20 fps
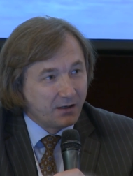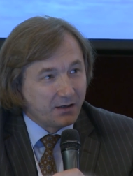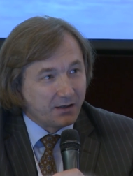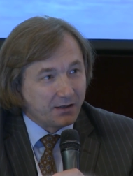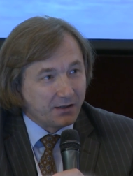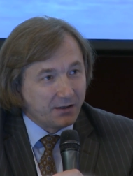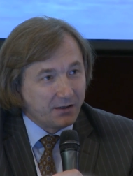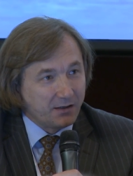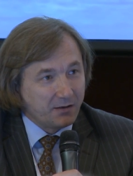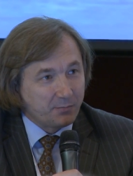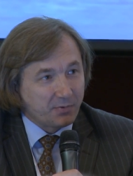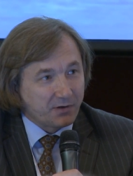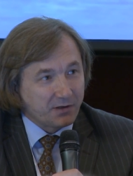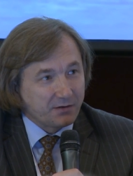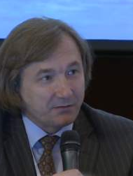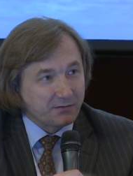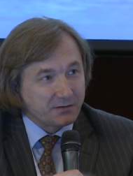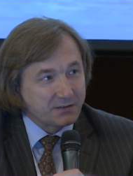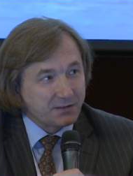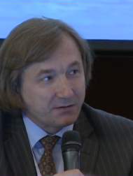и
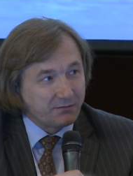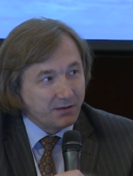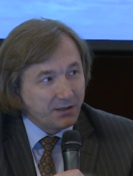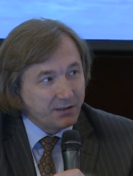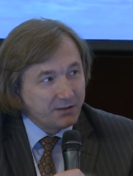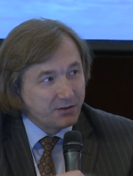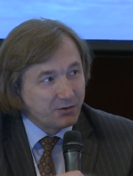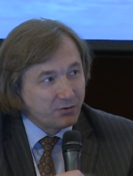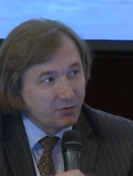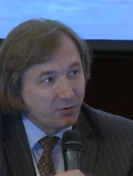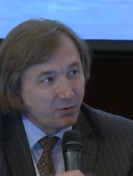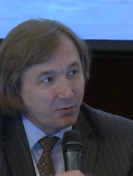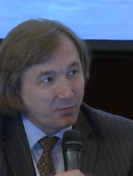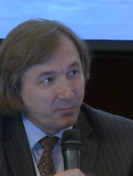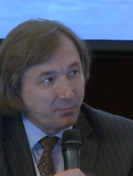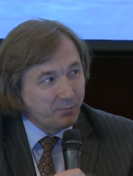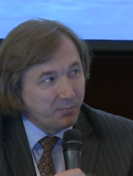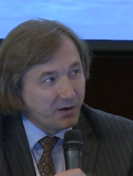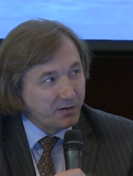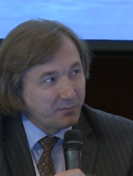противоставлять ее
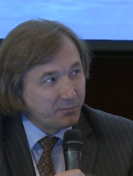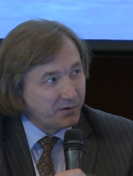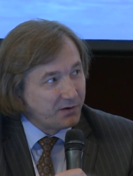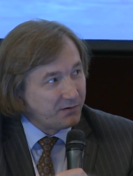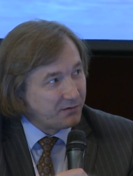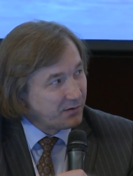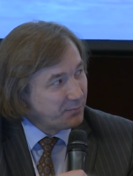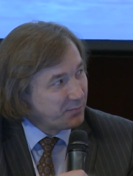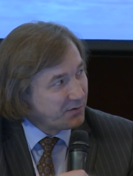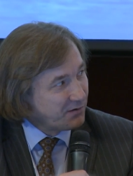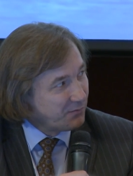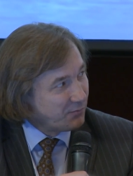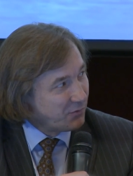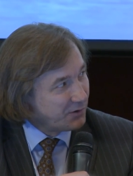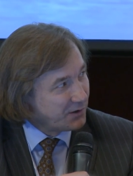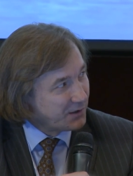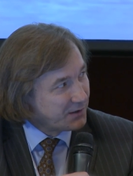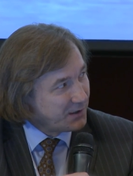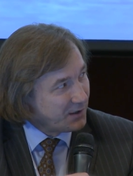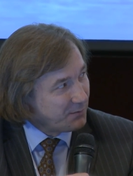
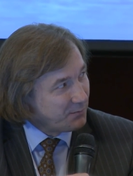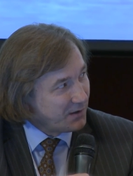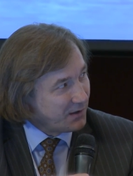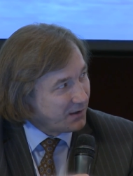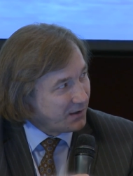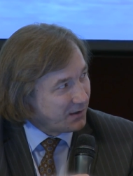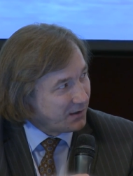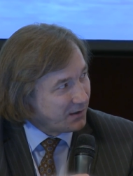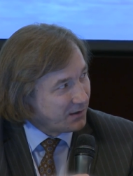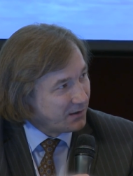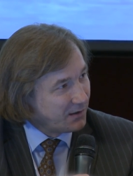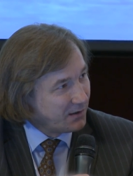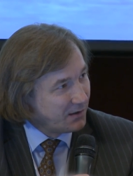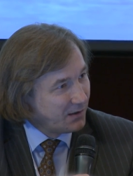панплевропневмоноктомии?